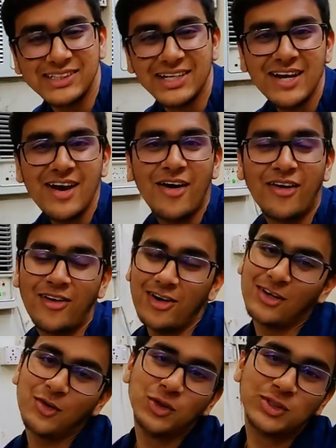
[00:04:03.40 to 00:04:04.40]
मच
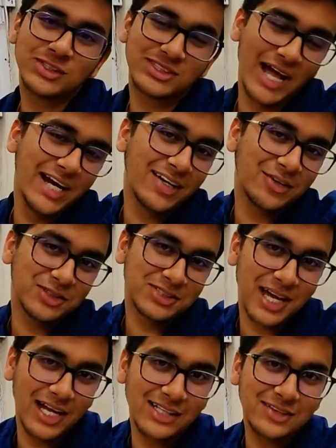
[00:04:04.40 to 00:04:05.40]
और कुछ साइड कुछ
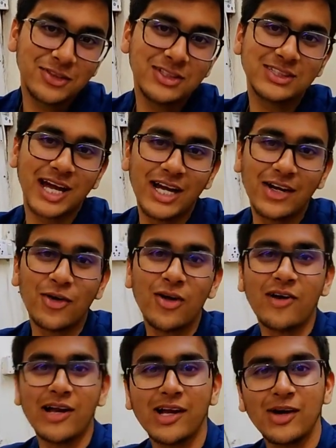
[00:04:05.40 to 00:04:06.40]
साइड कुछ साइड
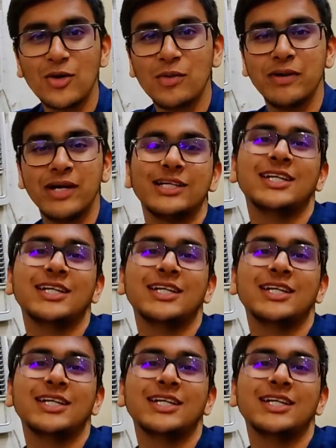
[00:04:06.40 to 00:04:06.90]
रोल वाले लोग भी